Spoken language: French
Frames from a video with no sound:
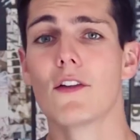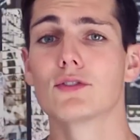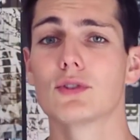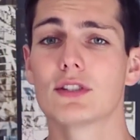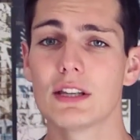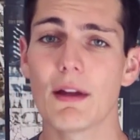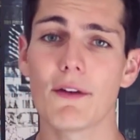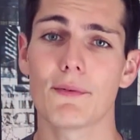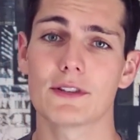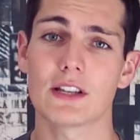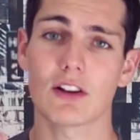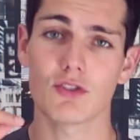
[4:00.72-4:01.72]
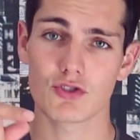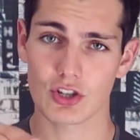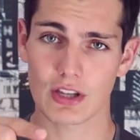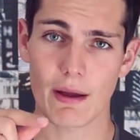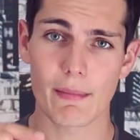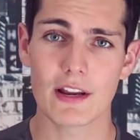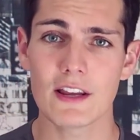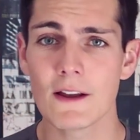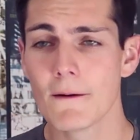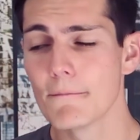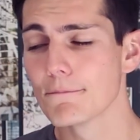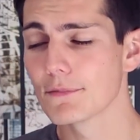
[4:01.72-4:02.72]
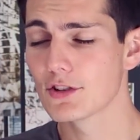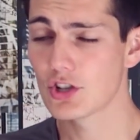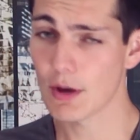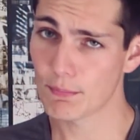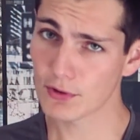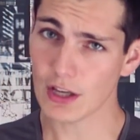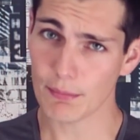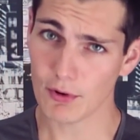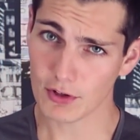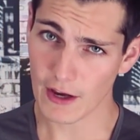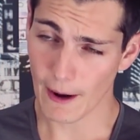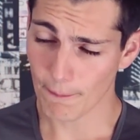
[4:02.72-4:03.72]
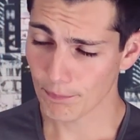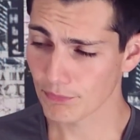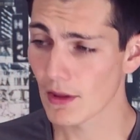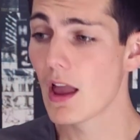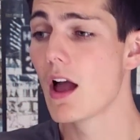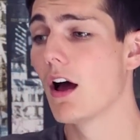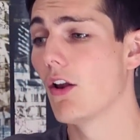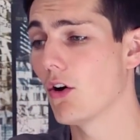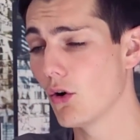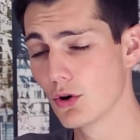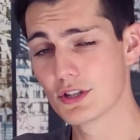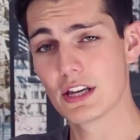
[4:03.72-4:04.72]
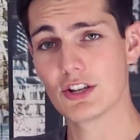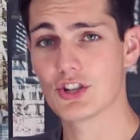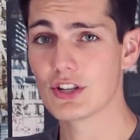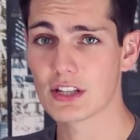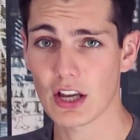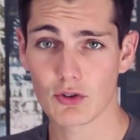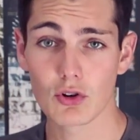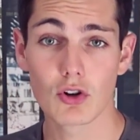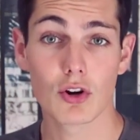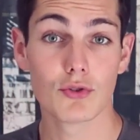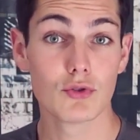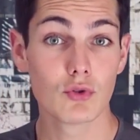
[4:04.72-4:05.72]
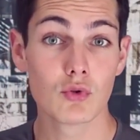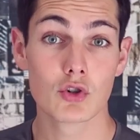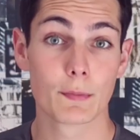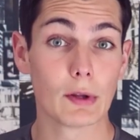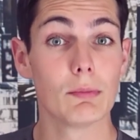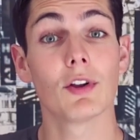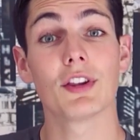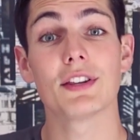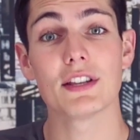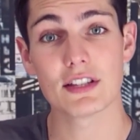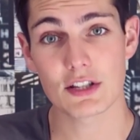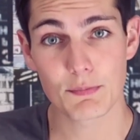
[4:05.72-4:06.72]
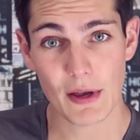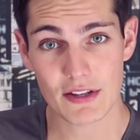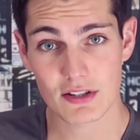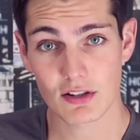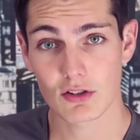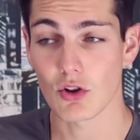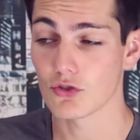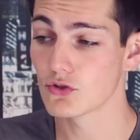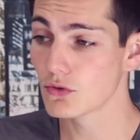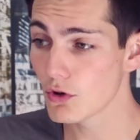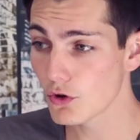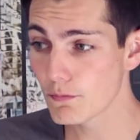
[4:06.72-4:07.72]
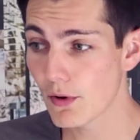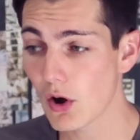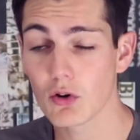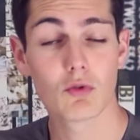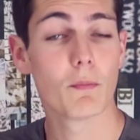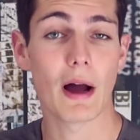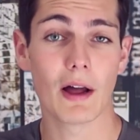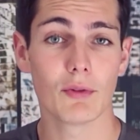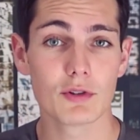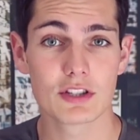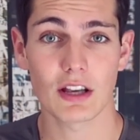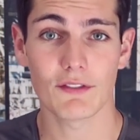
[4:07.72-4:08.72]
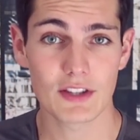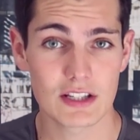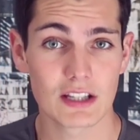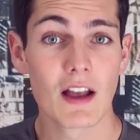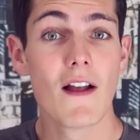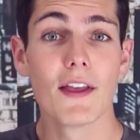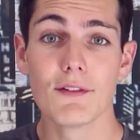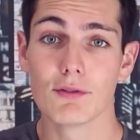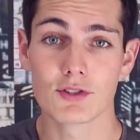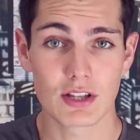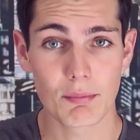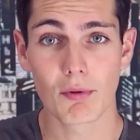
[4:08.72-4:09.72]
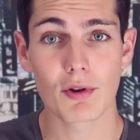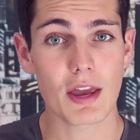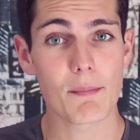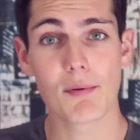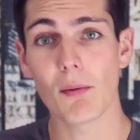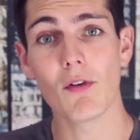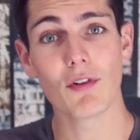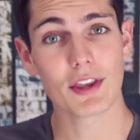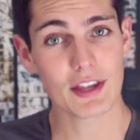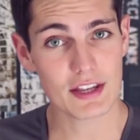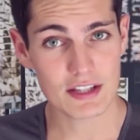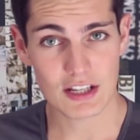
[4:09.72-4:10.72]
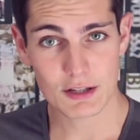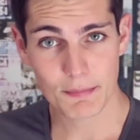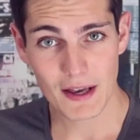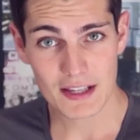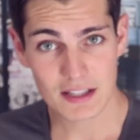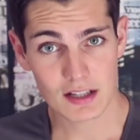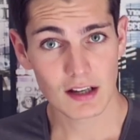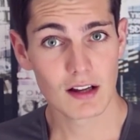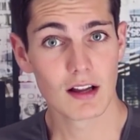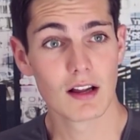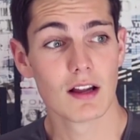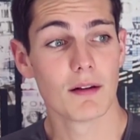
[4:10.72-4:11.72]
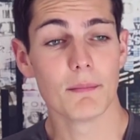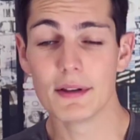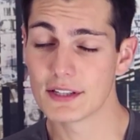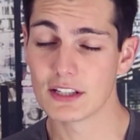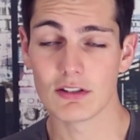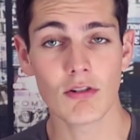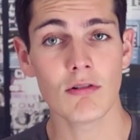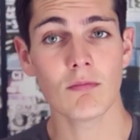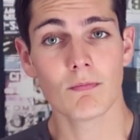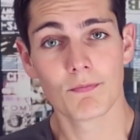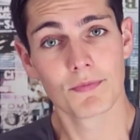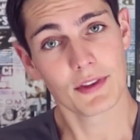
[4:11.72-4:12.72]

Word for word: Parce que s'il m'avait fait ça quand j'étais à Bali, j'avais plus de carte bancaire. Alors ok, j'ai une carte gold, du coup je peux demander des espèces dans une autre banque ou par un autre service, ils vont se débrouiller pour m'envoyer des espèces, mais sinon,